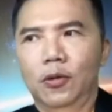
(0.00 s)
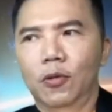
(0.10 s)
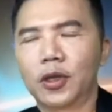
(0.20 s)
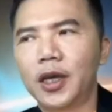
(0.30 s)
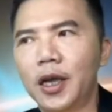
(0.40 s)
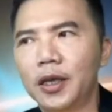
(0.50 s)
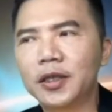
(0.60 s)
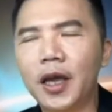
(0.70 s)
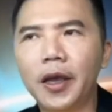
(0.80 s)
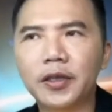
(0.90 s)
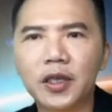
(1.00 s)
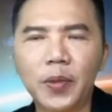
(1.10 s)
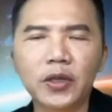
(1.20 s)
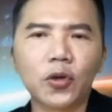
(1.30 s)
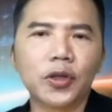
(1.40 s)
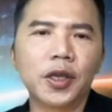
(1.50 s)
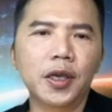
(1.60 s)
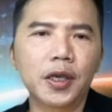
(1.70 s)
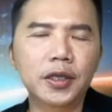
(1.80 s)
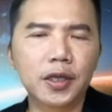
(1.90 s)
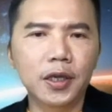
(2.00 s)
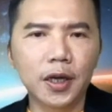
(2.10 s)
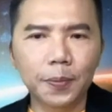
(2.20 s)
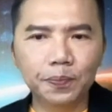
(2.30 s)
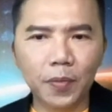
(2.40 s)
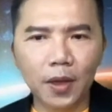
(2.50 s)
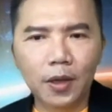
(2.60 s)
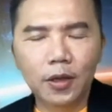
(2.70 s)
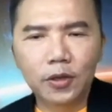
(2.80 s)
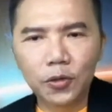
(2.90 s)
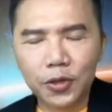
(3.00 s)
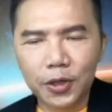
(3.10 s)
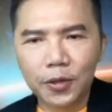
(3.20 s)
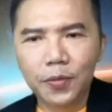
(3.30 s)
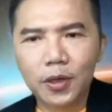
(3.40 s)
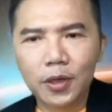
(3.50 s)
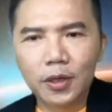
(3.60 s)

我在上一个视频所提及的，就是。